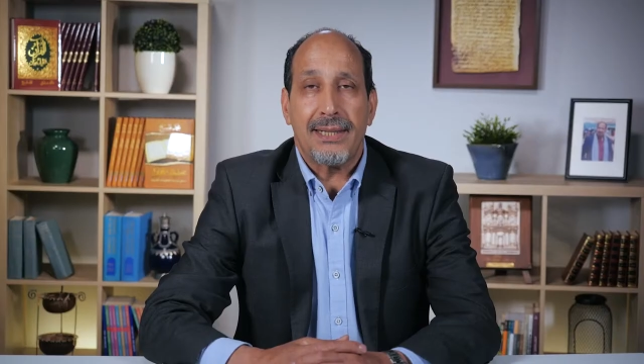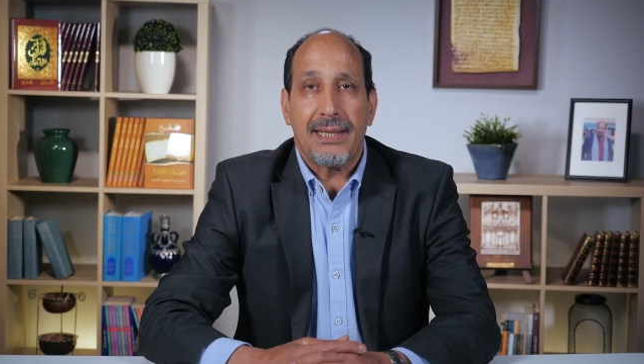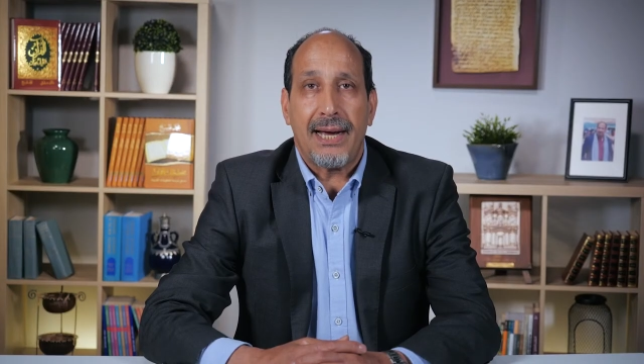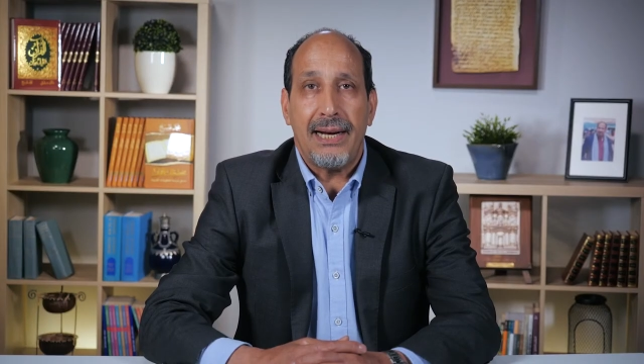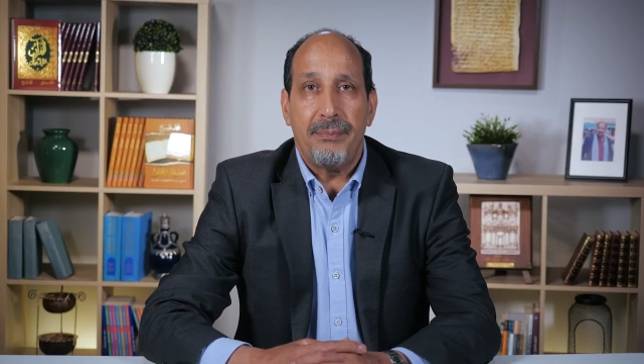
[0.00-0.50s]

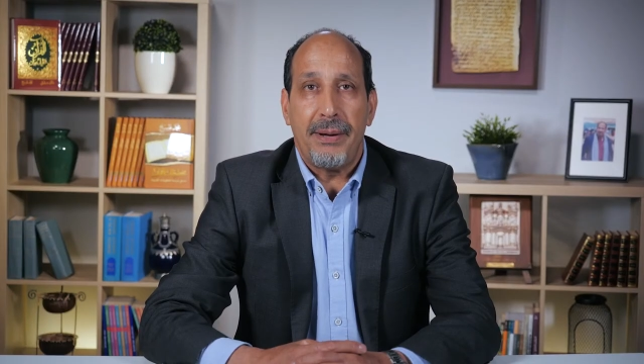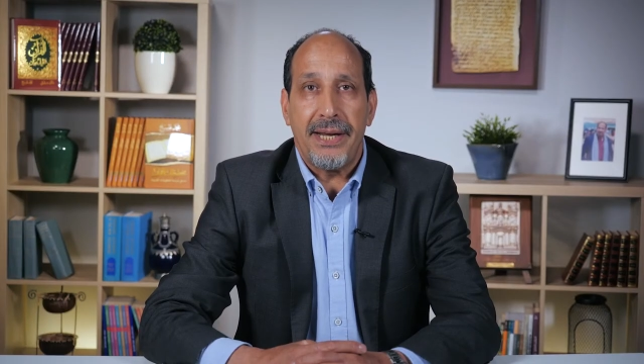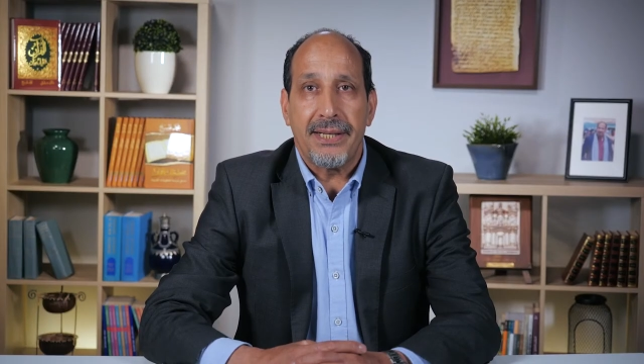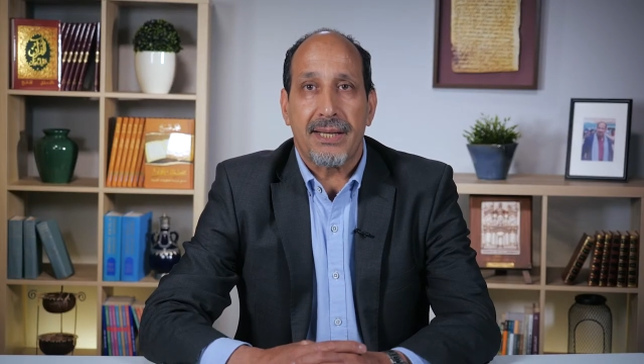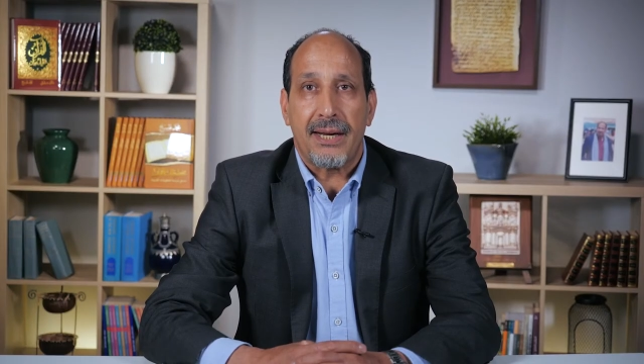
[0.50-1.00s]
دخل
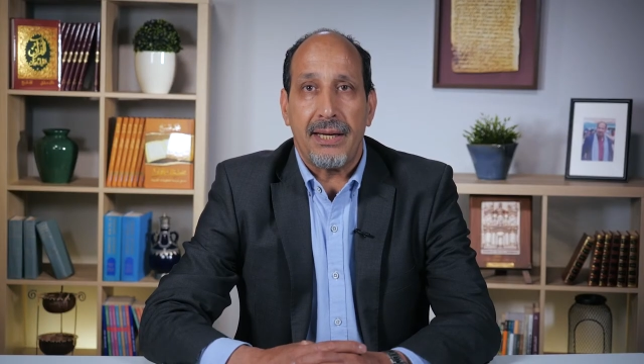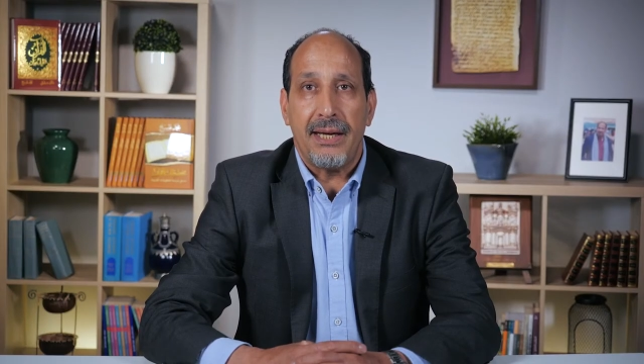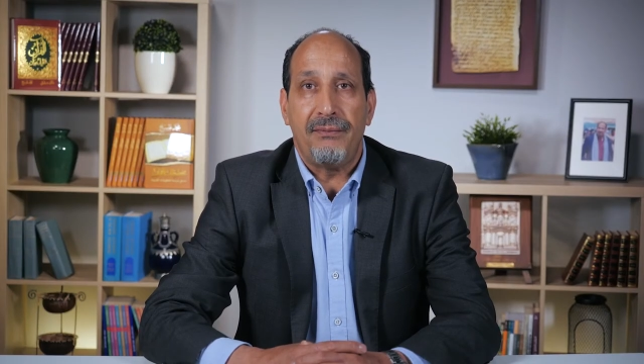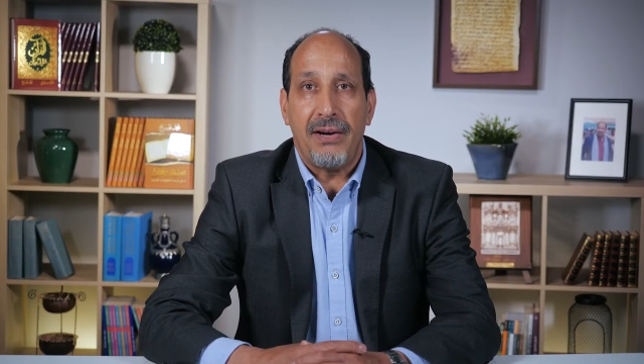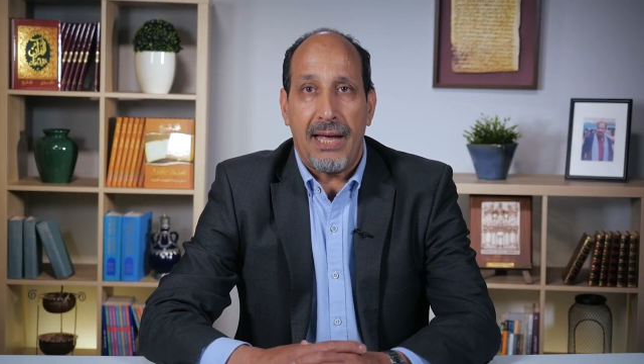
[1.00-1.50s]
لبني
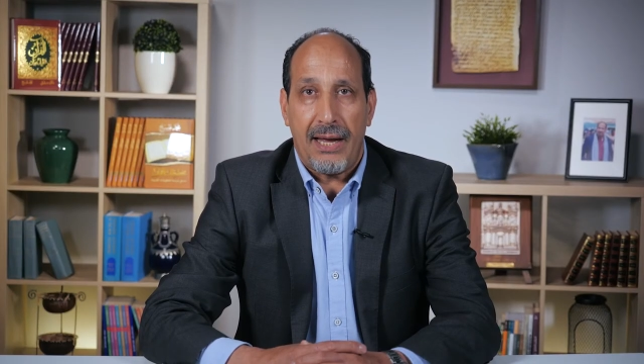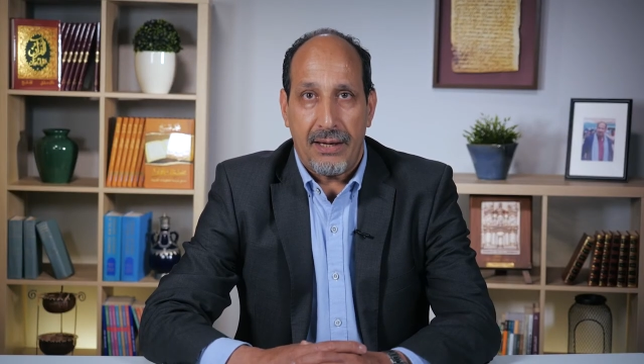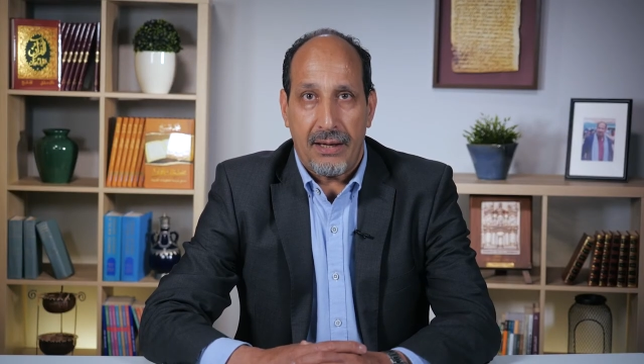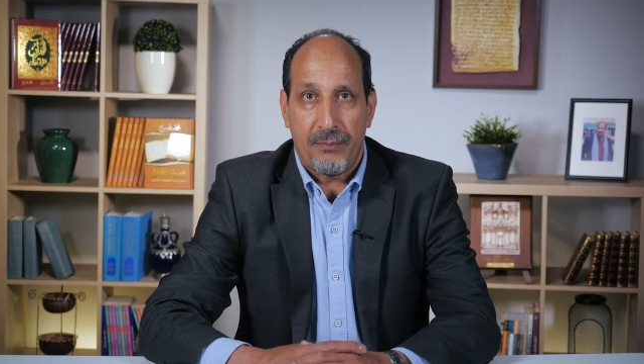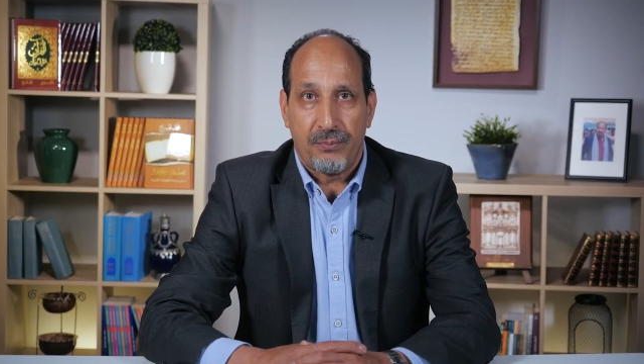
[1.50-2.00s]
إسرائيل في
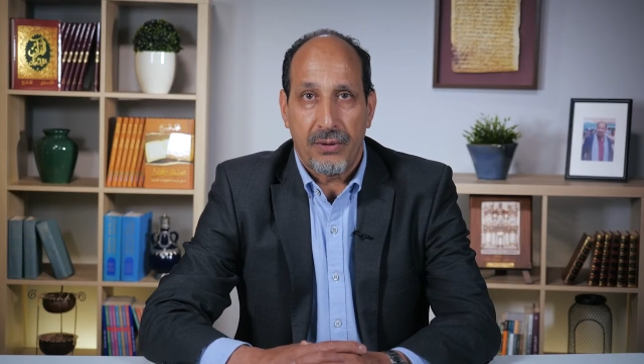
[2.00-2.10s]
الآية